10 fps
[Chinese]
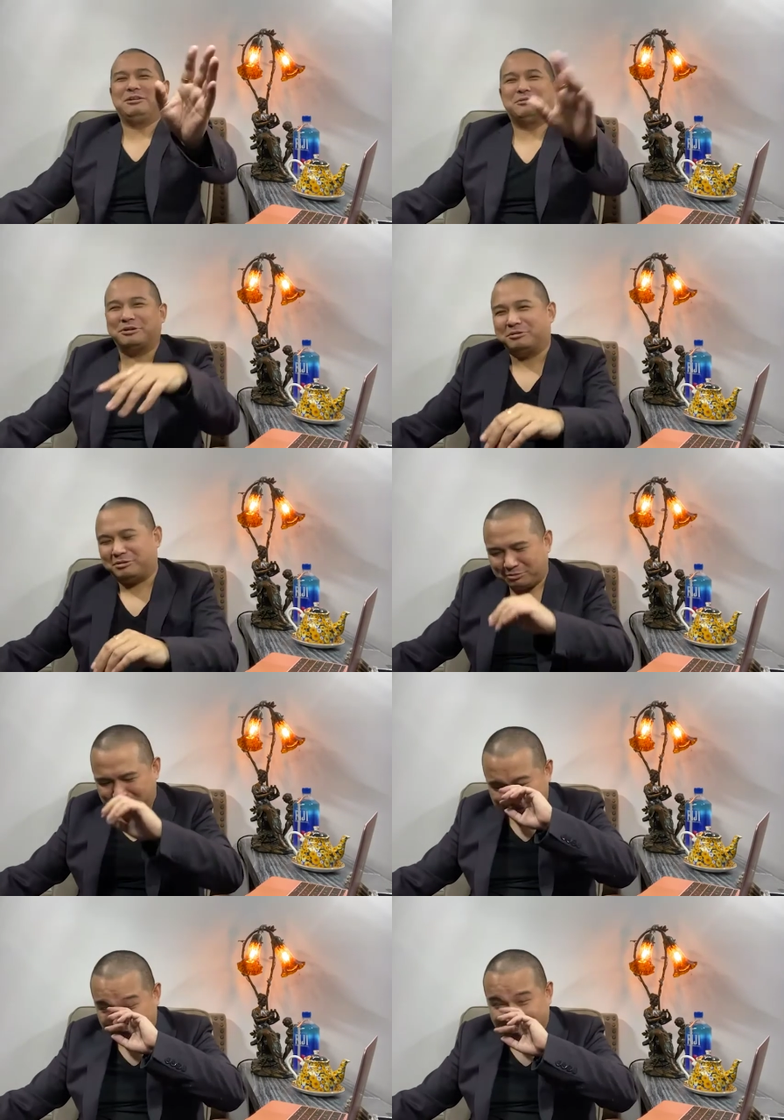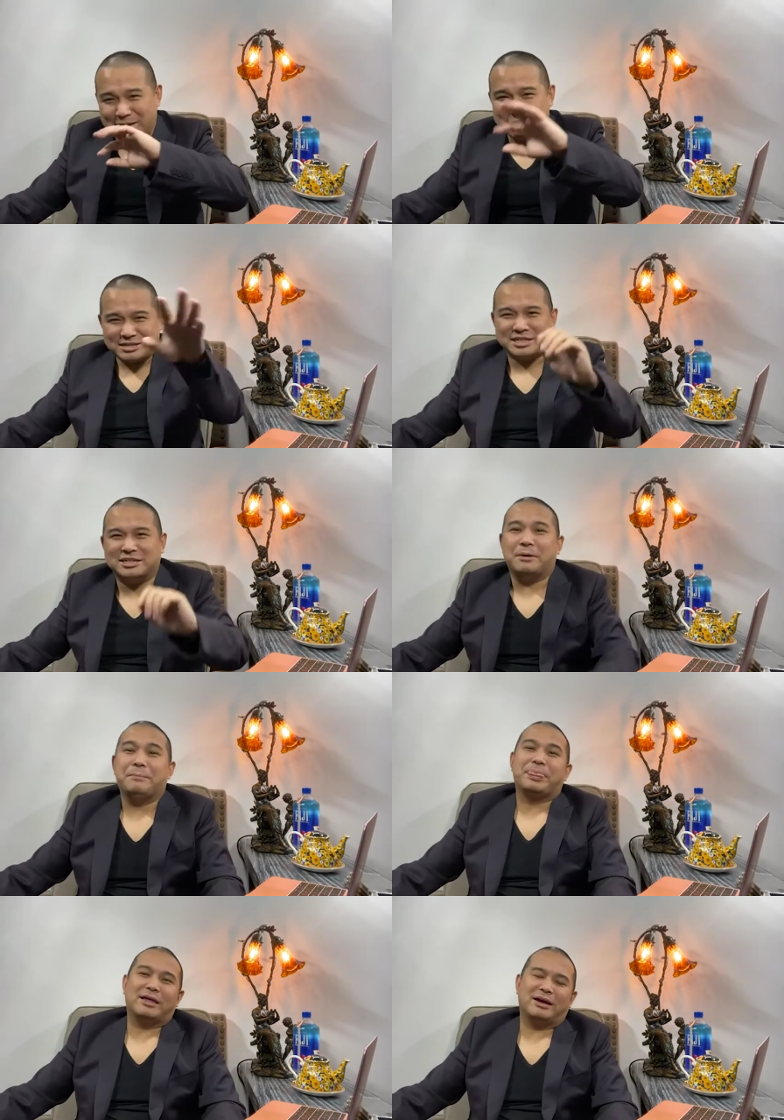哎，我我我我跟他们扯
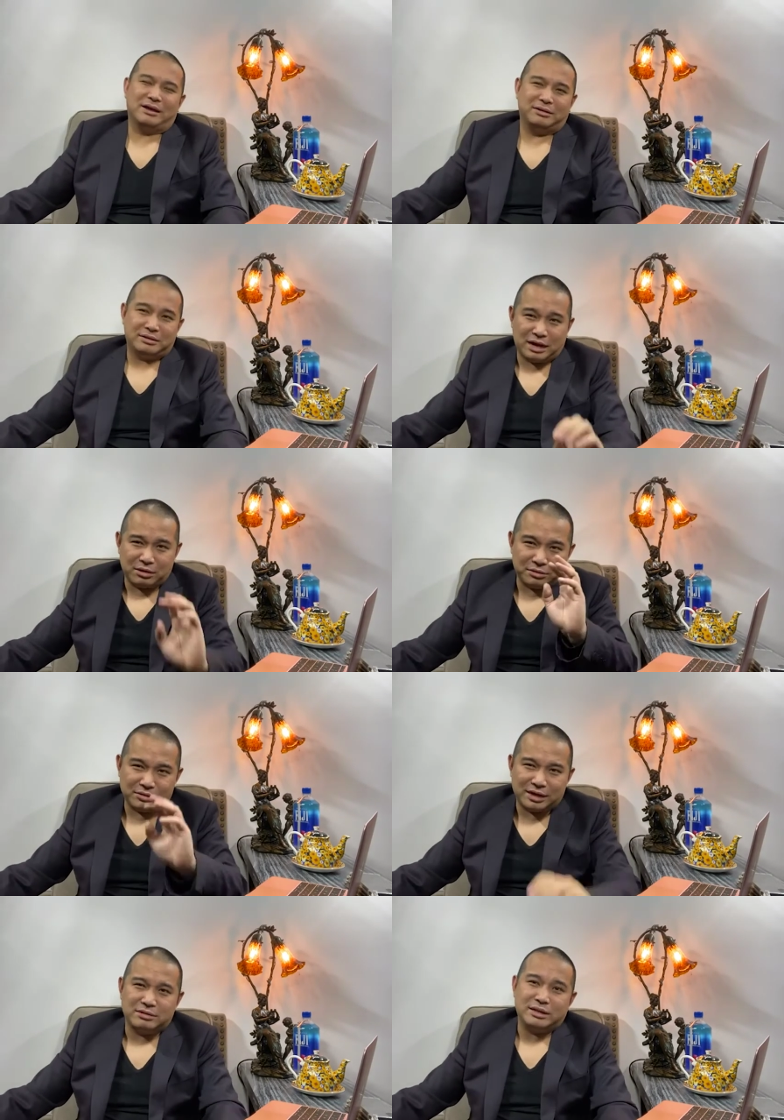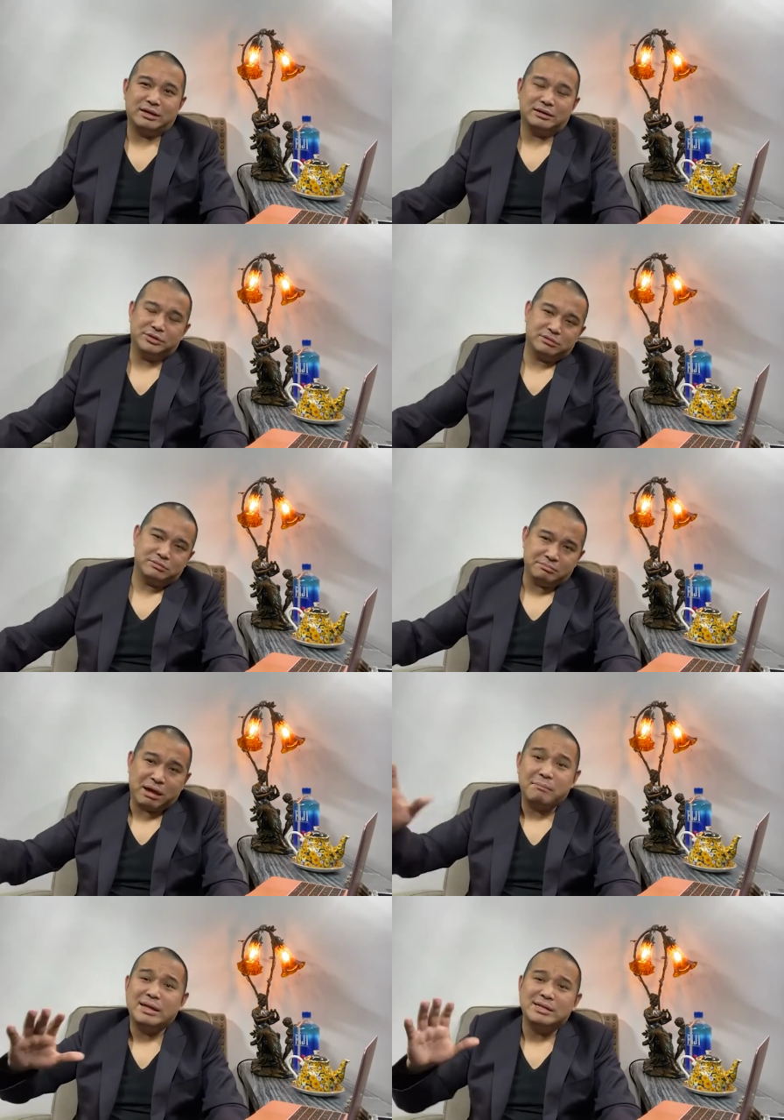啊，然后然后那个就
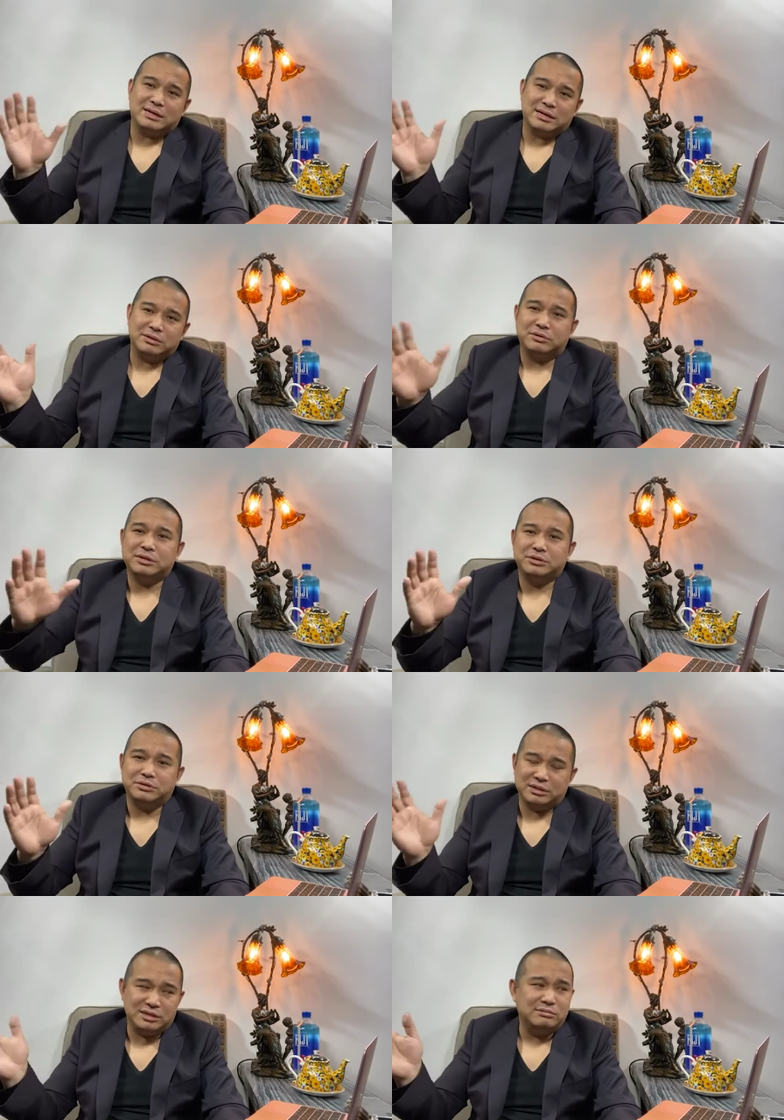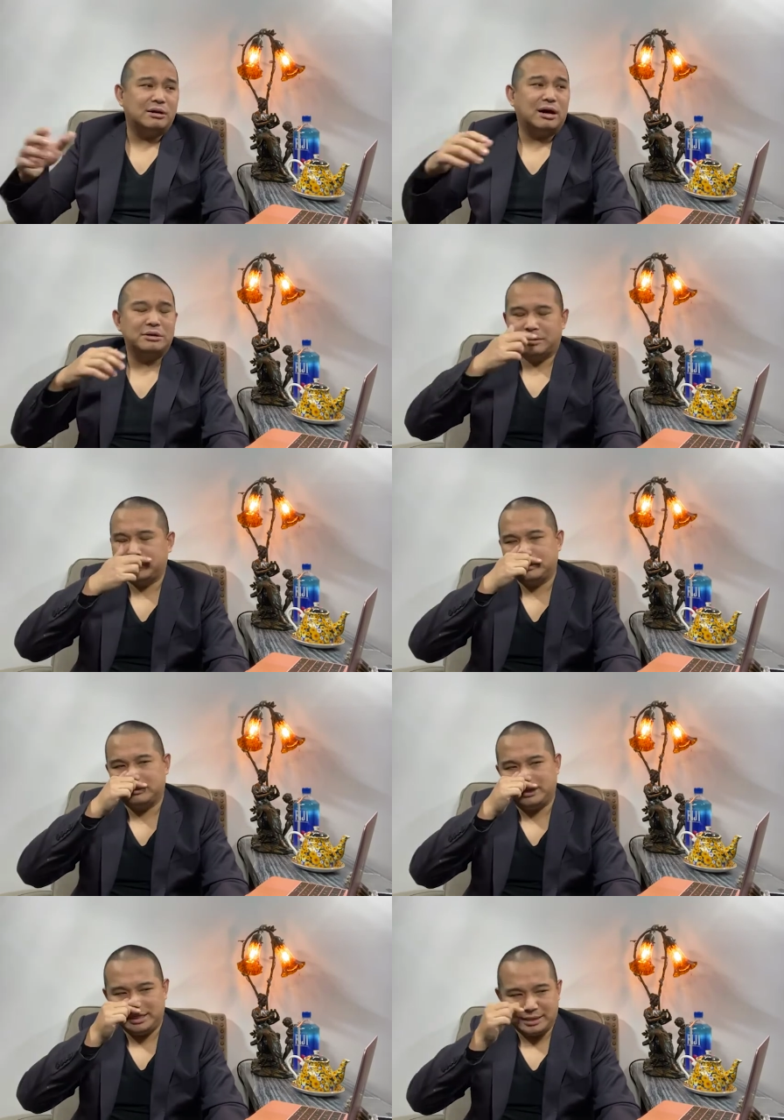慢慢的很多人就离我而
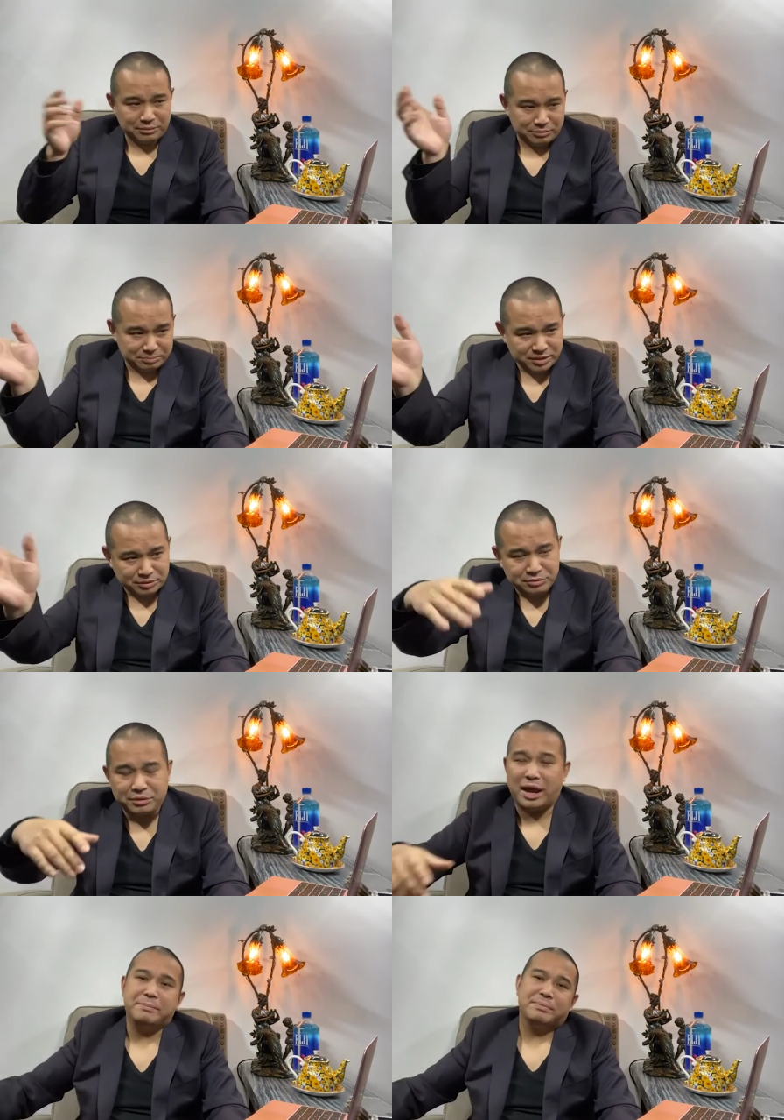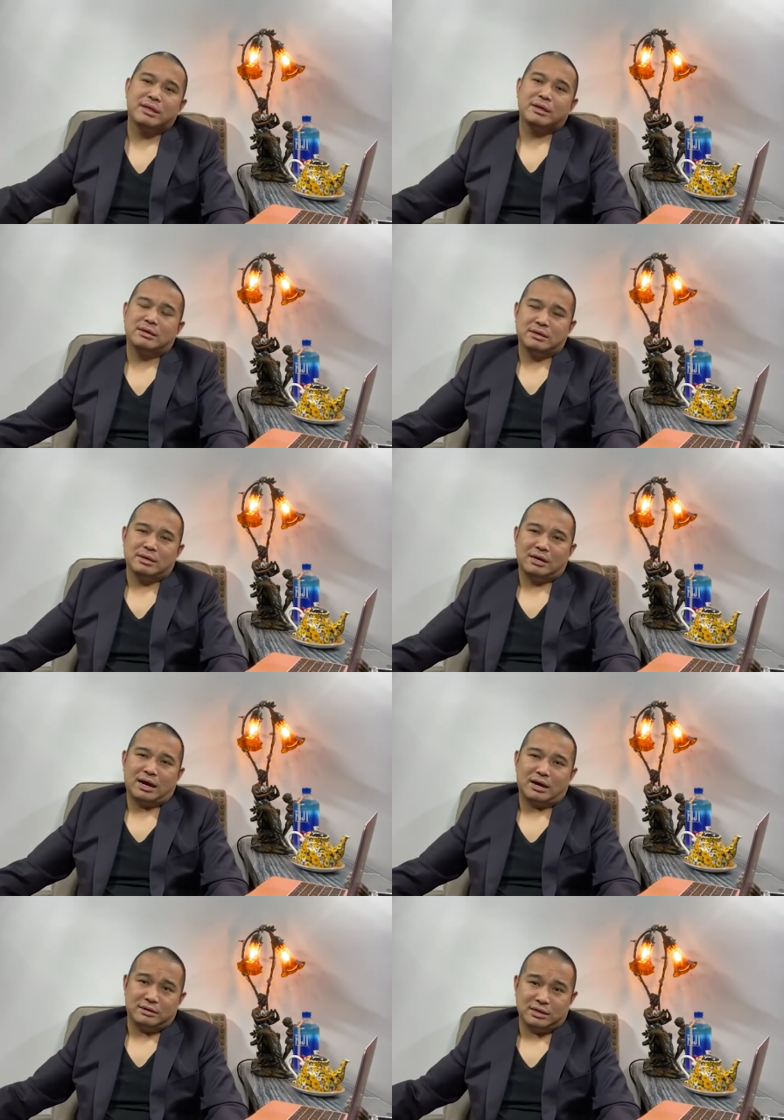就离得比较远
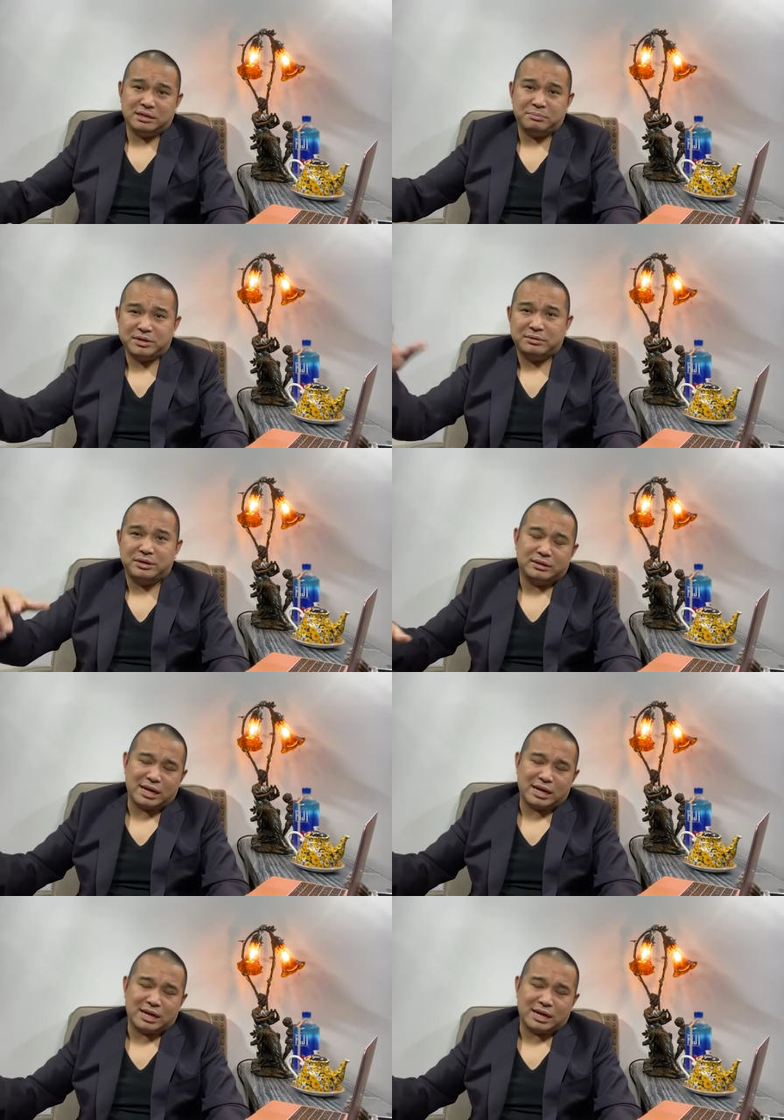啊，离得比较远。